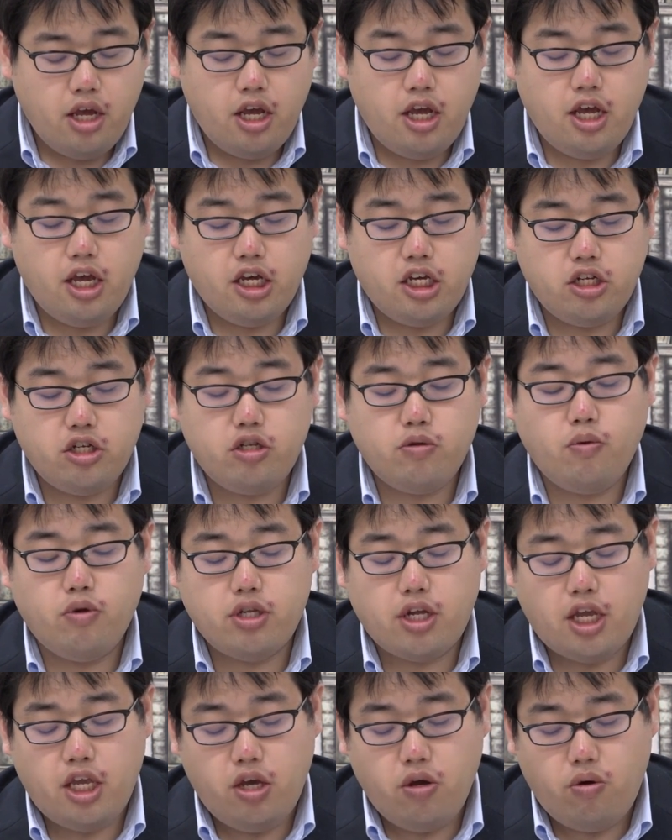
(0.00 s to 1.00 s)
記述
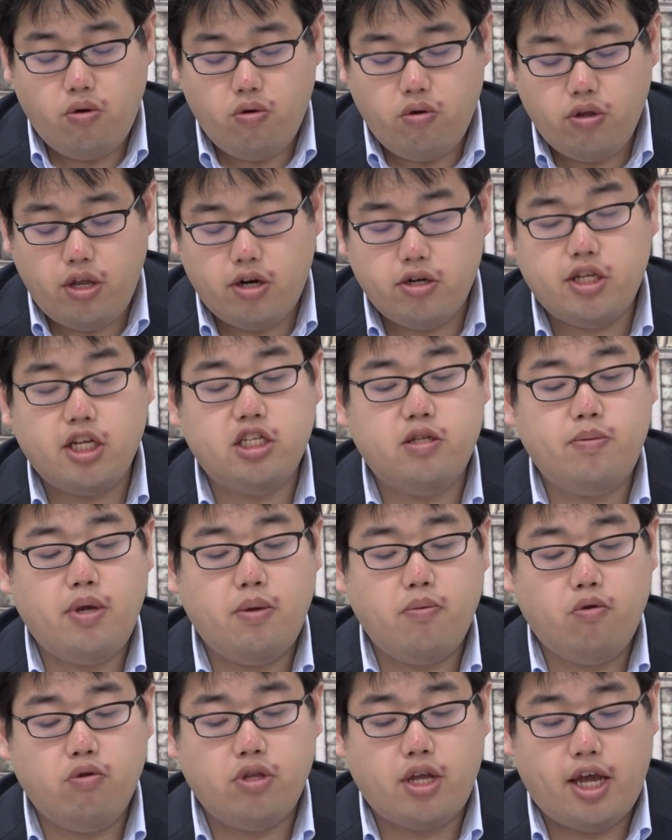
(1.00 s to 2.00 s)
問題、日本語での説
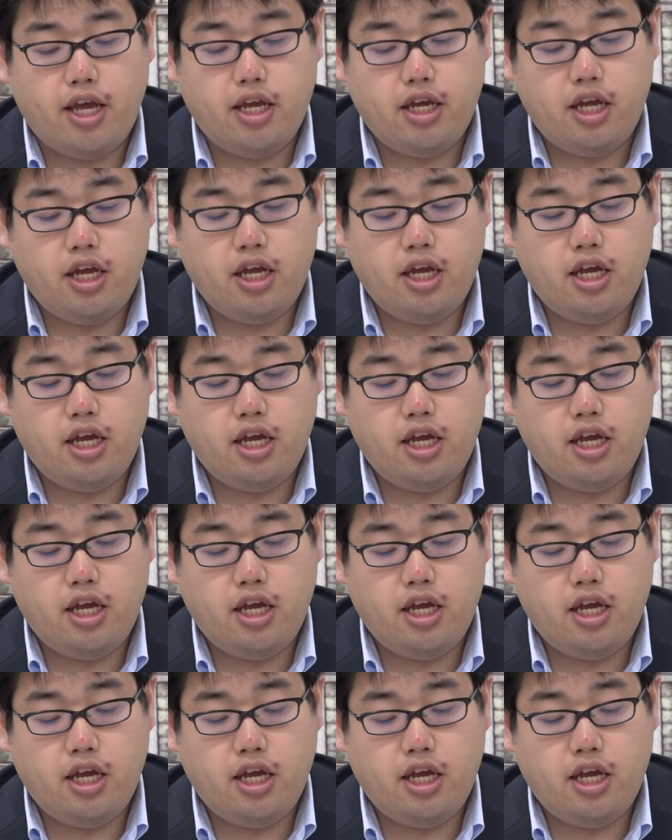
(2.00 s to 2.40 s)
明問題、